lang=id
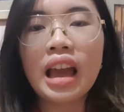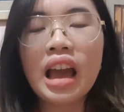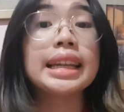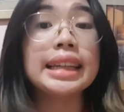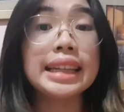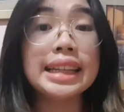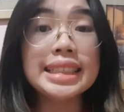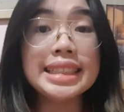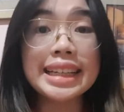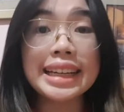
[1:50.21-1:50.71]

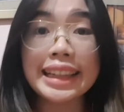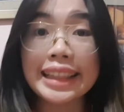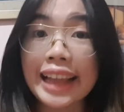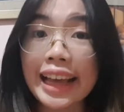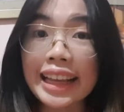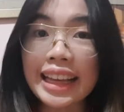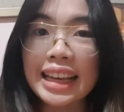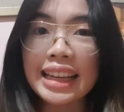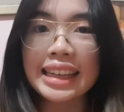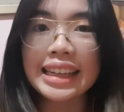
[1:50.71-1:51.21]
jadi
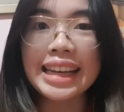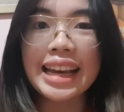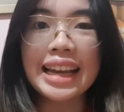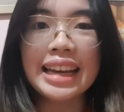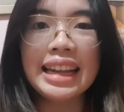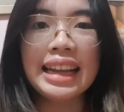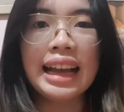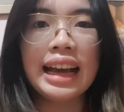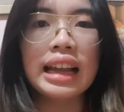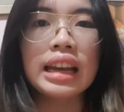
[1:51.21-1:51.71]
ceritanya nih
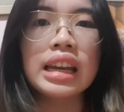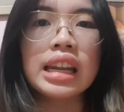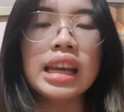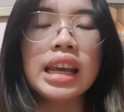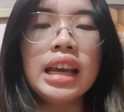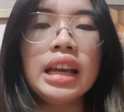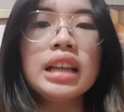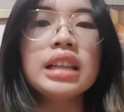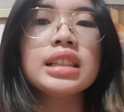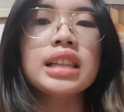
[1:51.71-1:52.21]

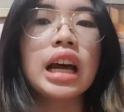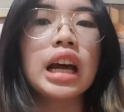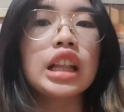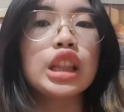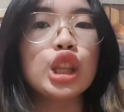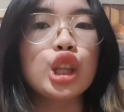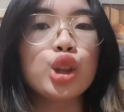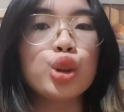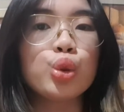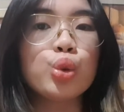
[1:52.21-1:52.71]
adik-adik saat
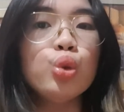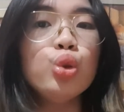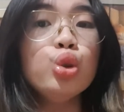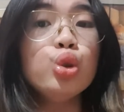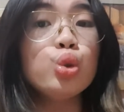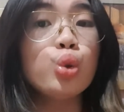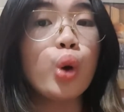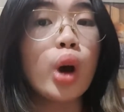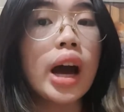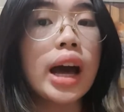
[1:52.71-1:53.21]
itu
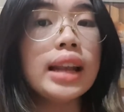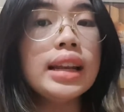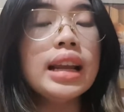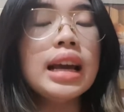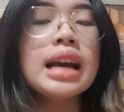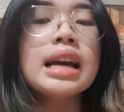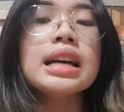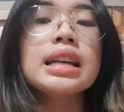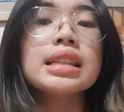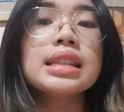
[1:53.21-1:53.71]
Tuhan
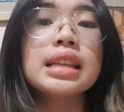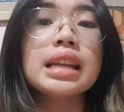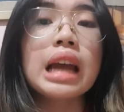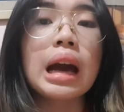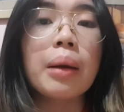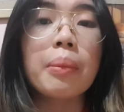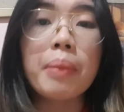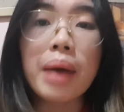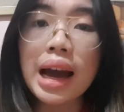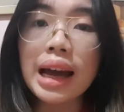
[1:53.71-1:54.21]

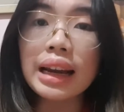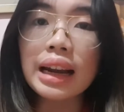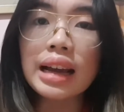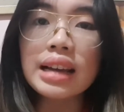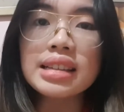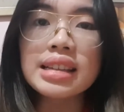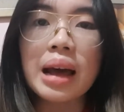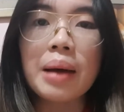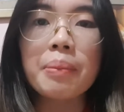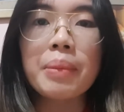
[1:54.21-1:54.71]
sedang marah
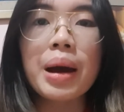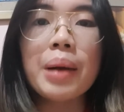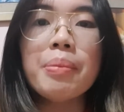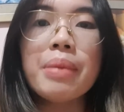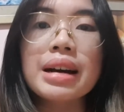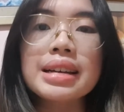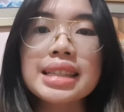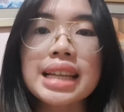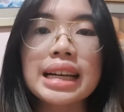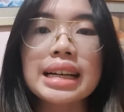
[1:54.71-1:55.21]
sama
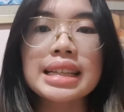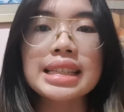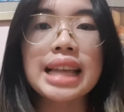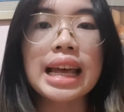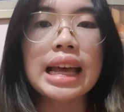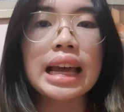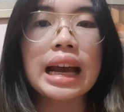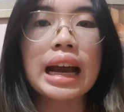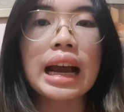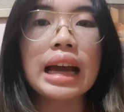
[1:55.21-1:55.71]
bangsa
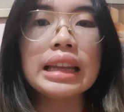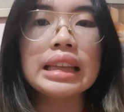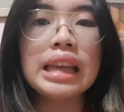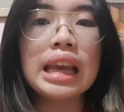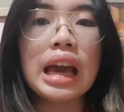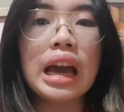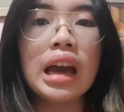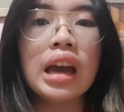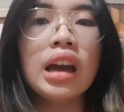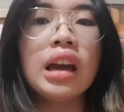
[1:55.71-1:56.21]

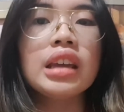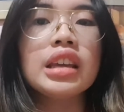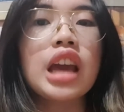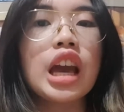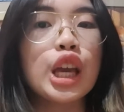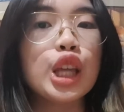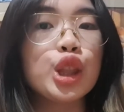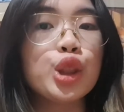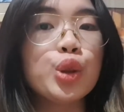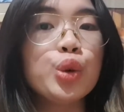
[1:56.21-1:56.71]
kesayangannya
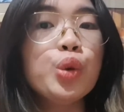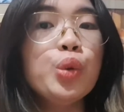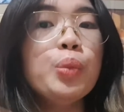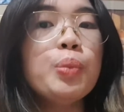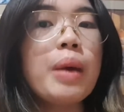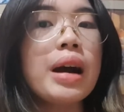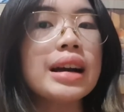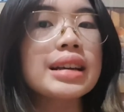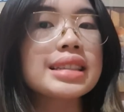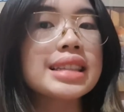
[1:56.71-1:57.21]
yaitu
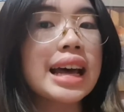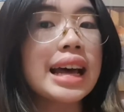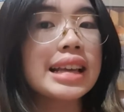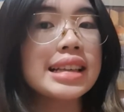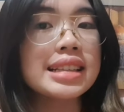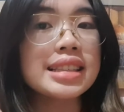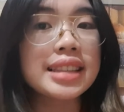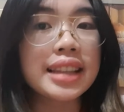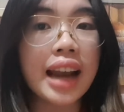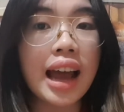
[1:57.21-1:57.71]
bangsa
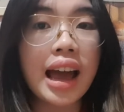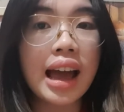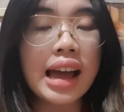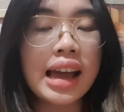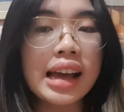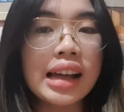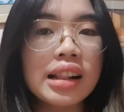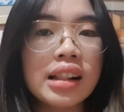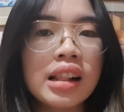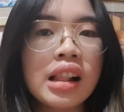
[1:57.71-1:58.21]

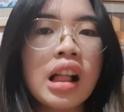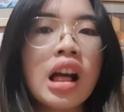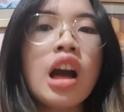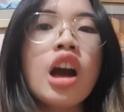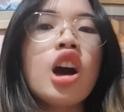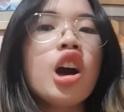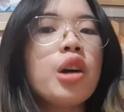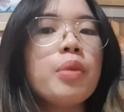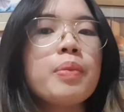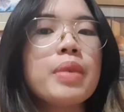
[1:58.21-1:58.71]
Israel
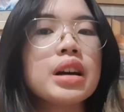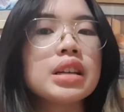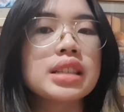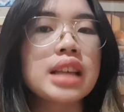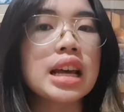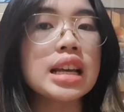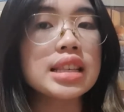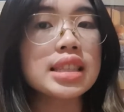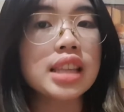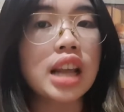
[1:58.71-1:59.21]
bangsa
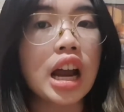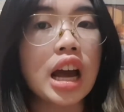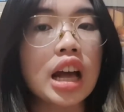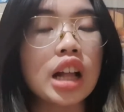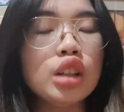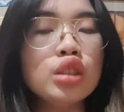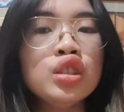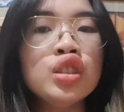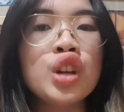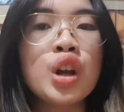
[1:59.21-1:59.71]
Israel
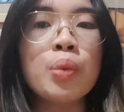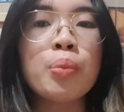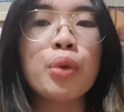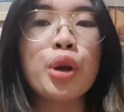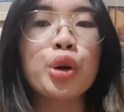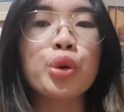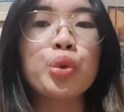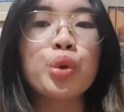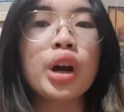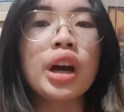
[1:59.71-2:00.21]
sudah
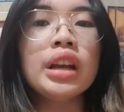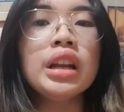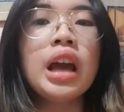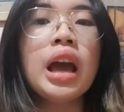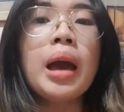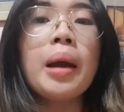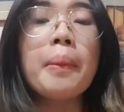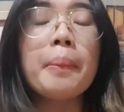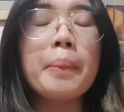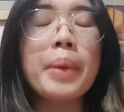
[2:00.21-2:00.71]
melakukan
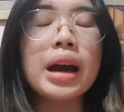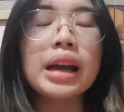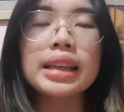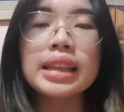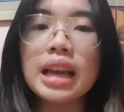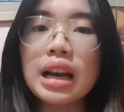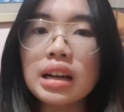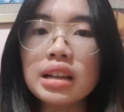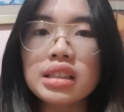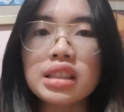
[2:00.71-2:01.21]

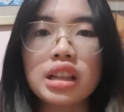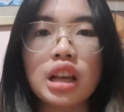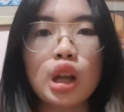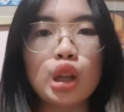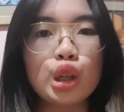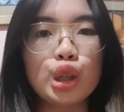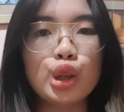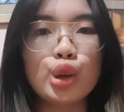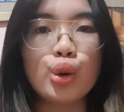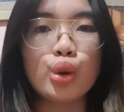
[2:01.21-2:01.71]
banyak
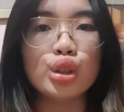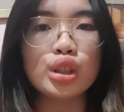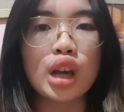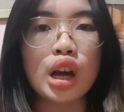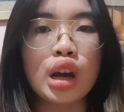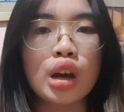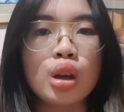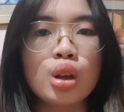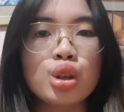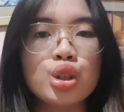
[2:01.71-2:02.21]
sekali
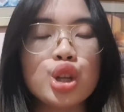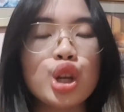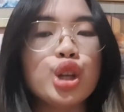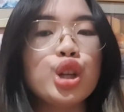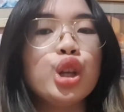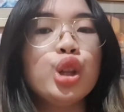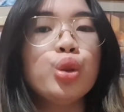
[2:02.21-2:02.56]
dosa jadi